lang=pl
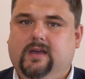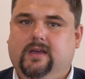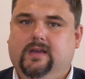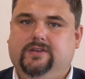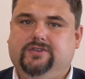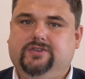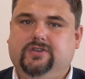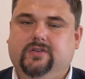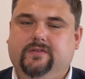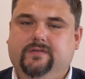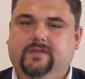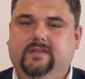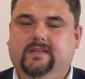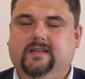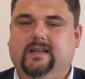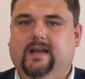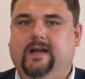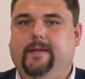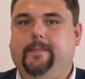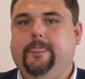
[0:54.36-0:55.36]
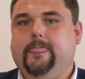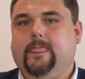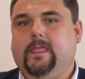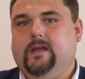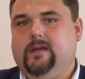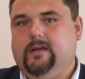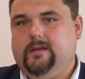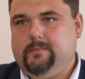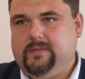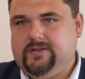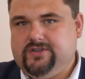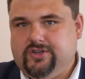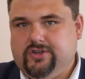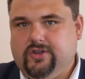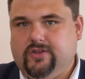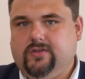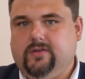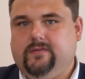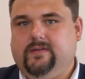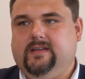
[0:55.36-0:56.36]
e, Środowiska, e, będzie
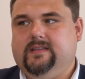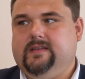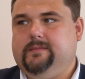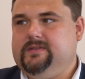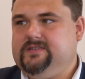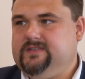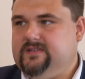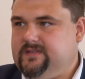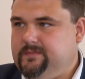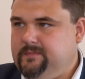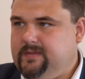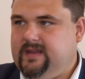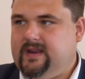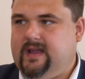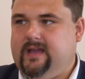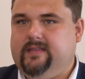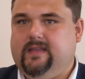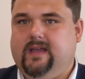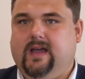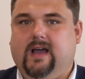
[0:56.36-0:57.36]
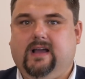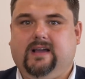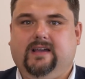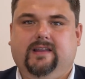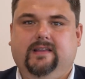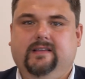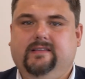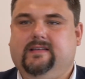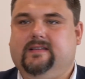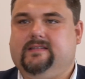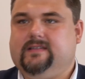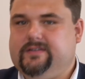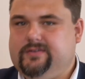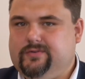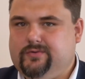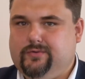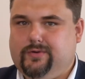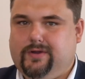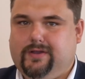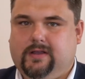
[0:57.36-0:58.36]
dotowane, będzie wspierane, a kryńca
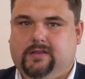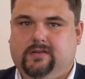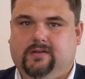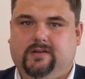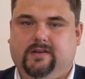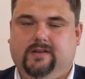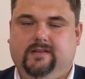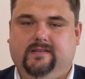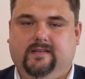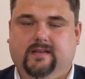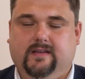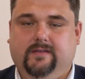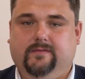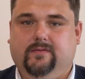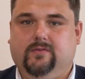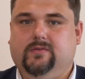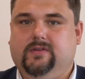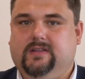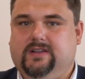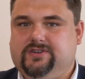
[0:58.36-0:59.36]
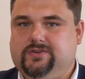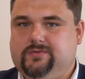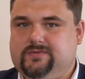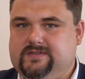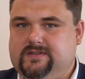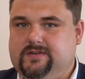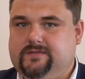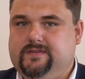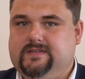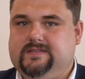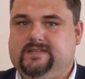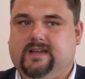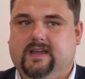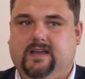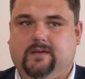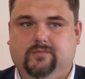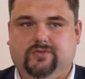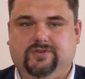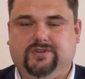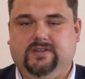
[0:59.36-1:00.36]
zasługuje na to kryńca i w ogóle nasze uzdrowiska,
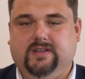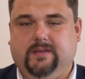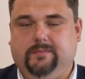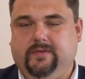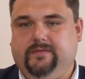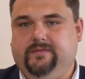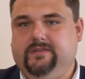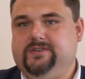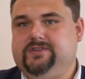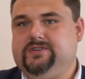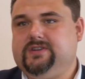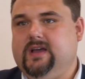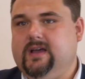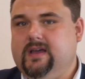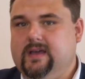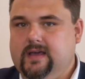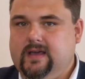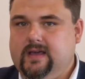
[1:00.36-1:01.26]
jak muszyna piwniczna,